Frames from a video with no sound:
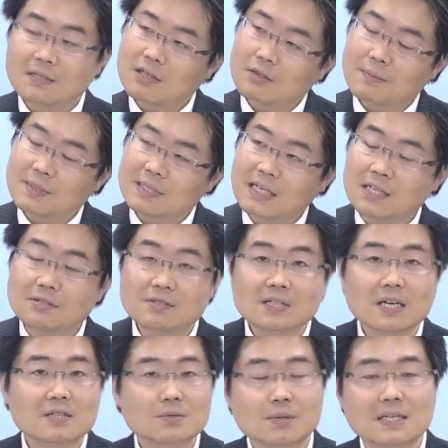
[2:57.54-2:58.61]
えば在留
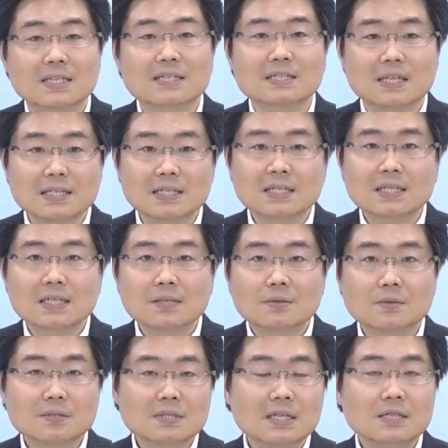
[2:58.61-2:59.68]
資格とかですかね
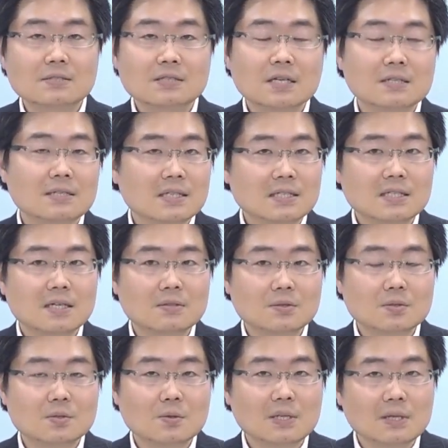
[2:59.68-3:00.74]
こういう在留資格を扱う
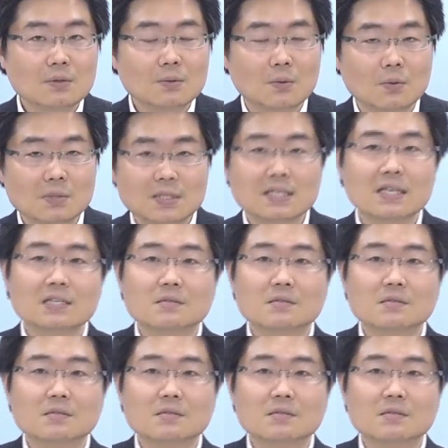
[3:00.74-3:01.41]
よそういったことをお伝えし